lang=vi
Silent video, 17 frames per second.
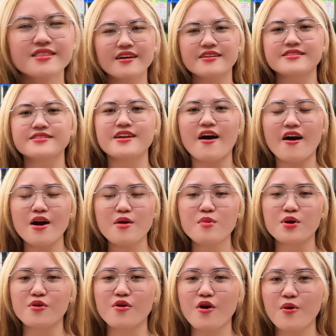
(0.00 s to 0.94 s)
Từ đó
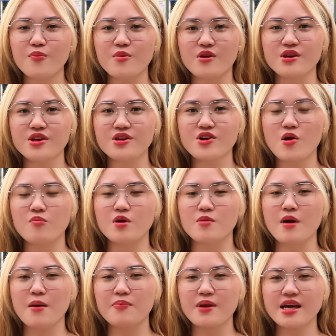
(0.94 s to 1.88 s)
mà GoPro Hero
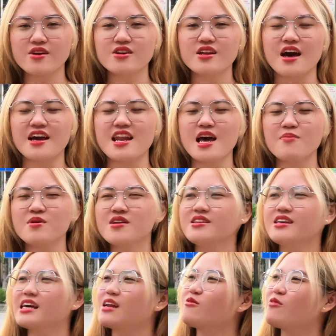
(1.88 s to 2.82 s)
13 Black có thể đáp
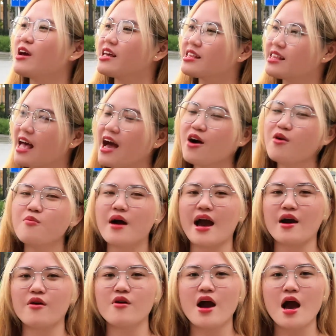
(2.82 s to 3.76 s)
ứng những cảnh quay táo
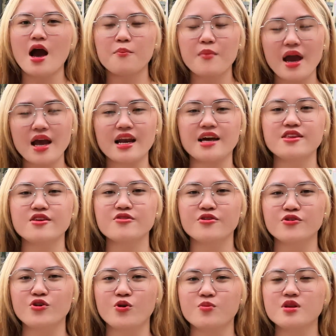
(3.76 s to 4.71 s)
bạo, mang lại cho
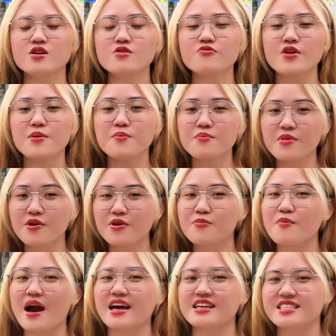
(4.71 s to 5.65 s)
người dùng những thước phim
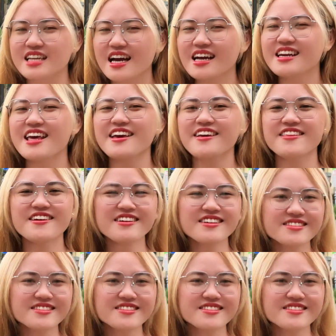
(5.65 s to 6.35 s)
mượt mà sắc nét nhất.